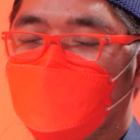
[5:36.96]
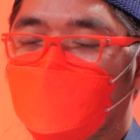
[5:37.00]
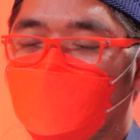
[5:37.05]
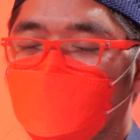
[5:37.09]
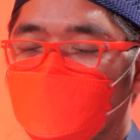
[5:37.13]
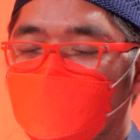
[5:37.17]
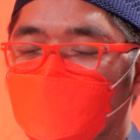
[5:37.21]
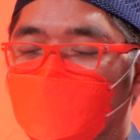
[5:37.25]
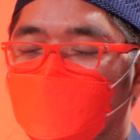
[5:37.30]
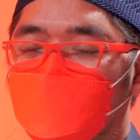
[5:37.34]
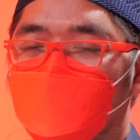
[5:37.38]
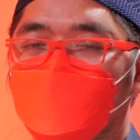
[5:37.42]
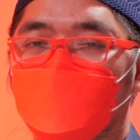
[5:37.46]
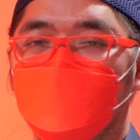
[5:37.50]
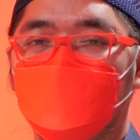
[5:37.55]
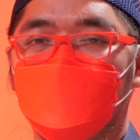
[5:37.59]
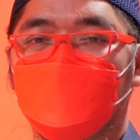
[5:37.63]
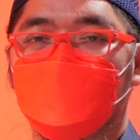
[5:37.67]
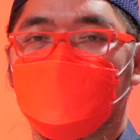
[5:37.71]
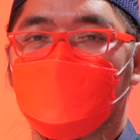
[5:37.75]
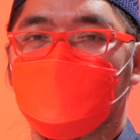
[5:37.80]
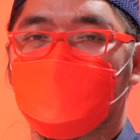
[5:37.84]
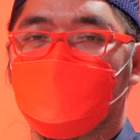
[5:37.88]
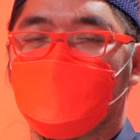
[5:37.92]
"Ya Rasulullah,
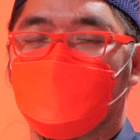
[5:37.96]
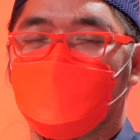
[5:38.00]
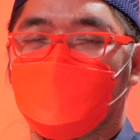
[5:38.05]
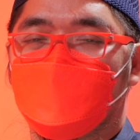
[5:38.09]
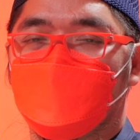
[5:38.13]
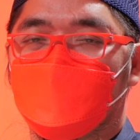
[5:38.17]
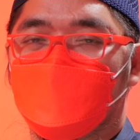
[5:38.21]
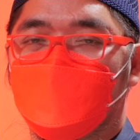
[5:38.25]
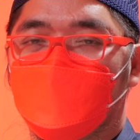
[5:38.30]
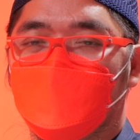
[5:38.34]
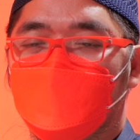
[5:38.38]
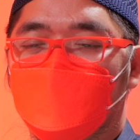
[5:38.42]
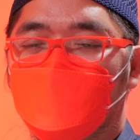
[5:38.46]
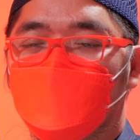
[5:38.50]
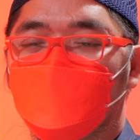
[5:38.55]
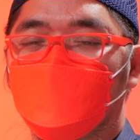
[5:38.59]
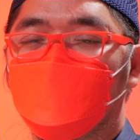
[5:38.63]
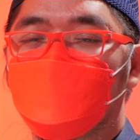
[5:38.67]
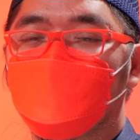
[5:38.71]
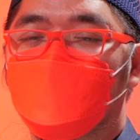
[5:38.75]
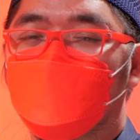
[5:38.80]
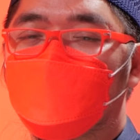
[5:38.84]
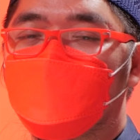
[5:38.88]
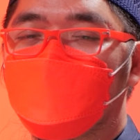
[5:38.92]

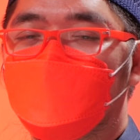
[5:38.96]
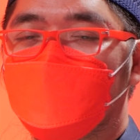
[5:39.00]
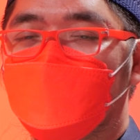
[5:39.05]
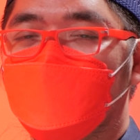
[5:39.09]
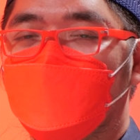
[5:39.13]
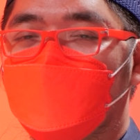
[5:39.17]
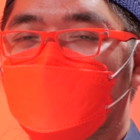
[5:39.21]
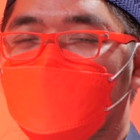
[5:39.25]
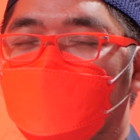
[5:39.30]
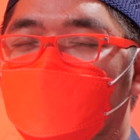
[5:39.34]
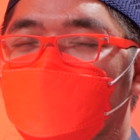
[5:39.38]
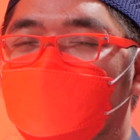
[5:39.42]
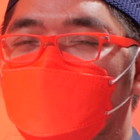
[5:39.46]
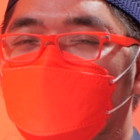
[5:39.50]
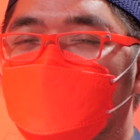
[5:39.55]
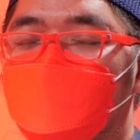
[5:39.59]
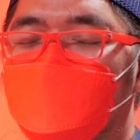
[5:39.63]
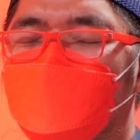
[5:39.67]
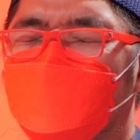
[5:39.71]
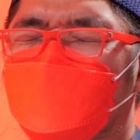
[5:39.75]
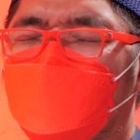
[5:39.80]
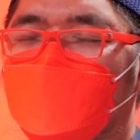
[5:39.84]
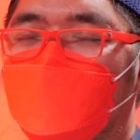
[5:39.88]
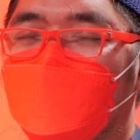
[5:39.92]
itu pohon bidara,
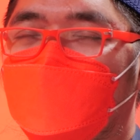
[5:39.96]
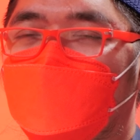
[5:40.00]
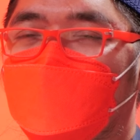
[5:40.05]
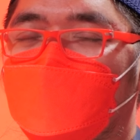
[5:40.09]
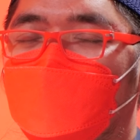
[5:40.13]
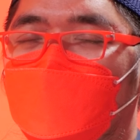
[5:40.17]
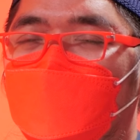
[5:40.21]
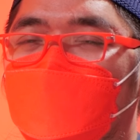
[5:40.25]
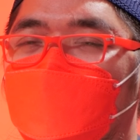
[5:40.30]
bisakah